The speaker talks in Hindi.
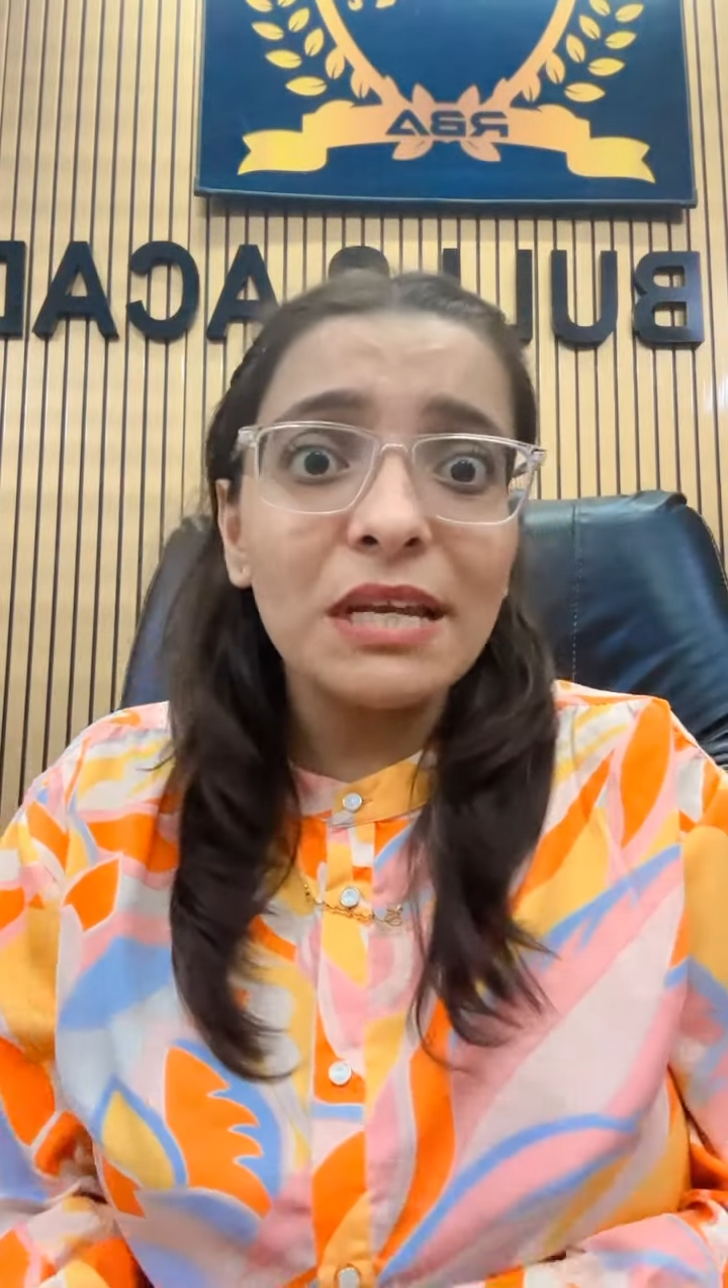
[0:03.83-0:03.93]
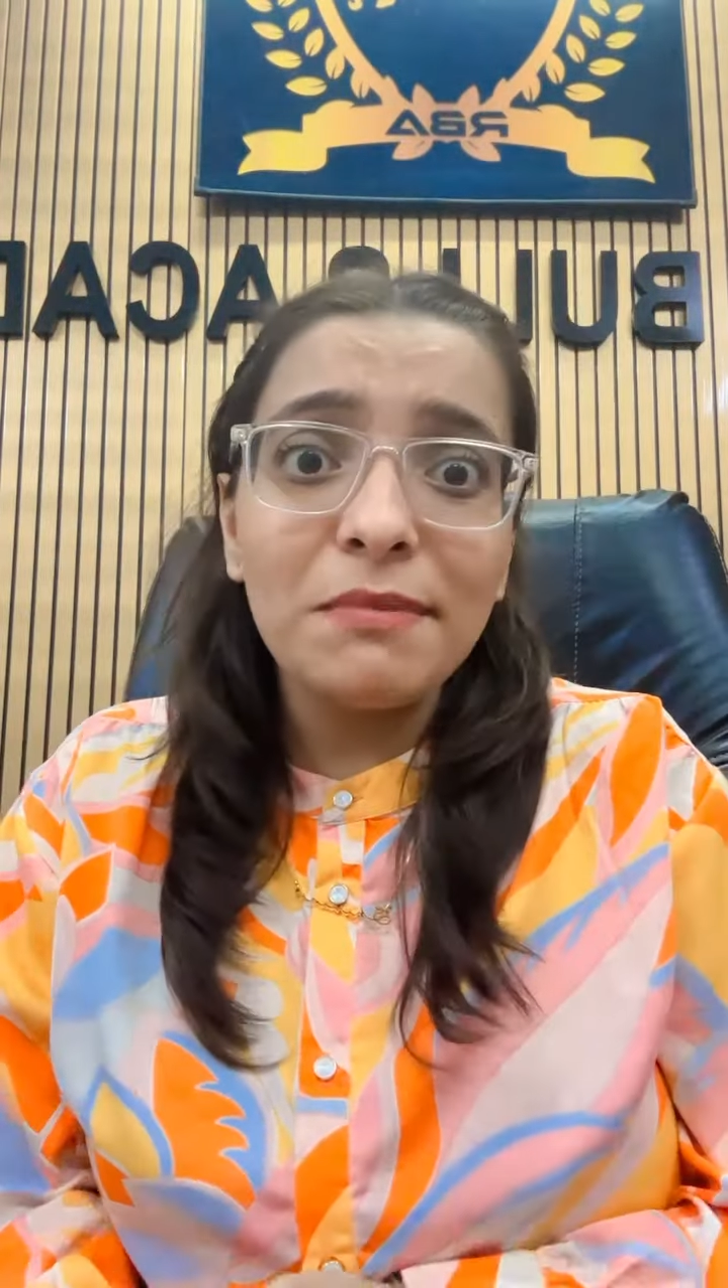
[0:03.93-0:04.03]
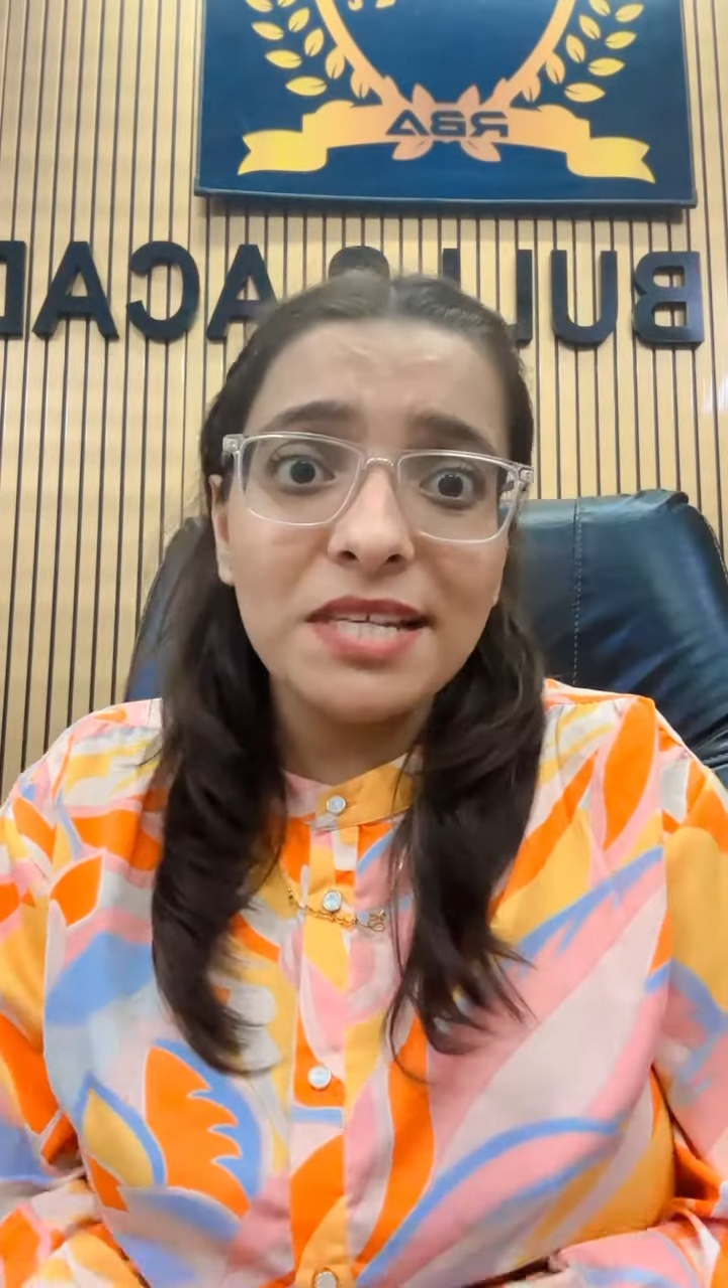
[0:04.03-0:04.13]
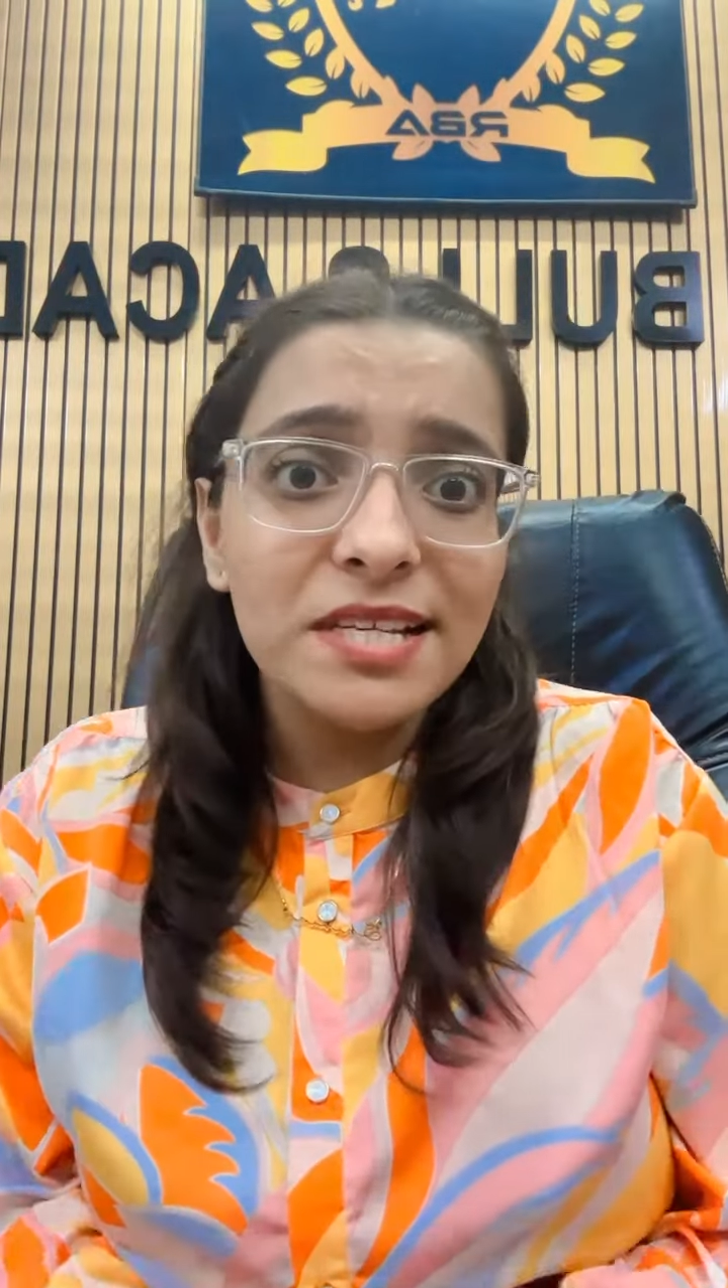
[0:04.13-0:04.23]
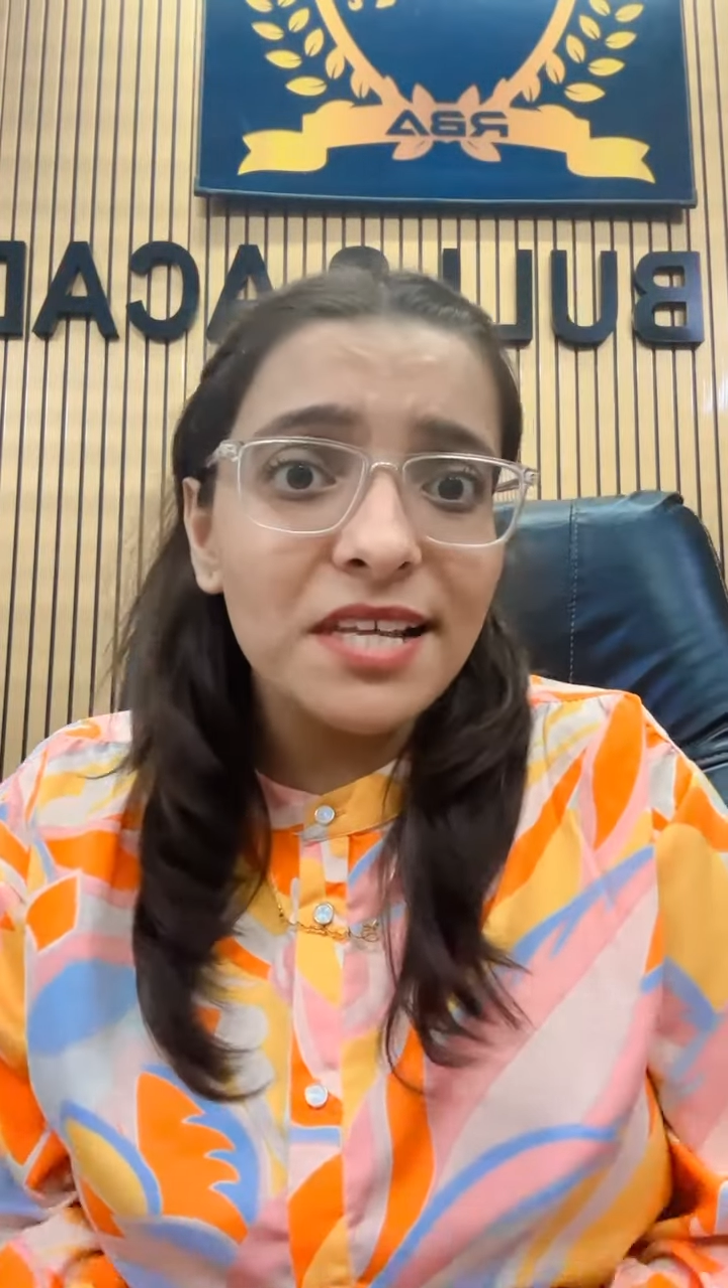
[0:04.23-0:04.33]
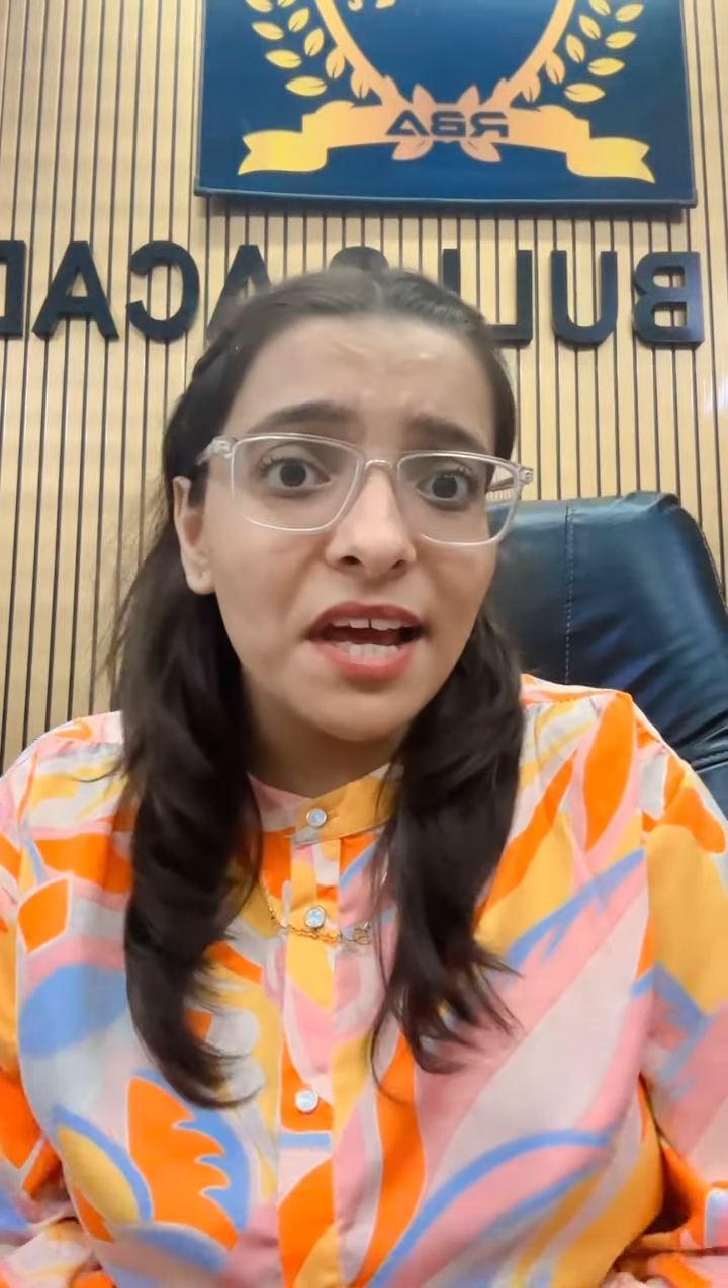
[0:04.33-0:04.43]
सारे मैसेजेस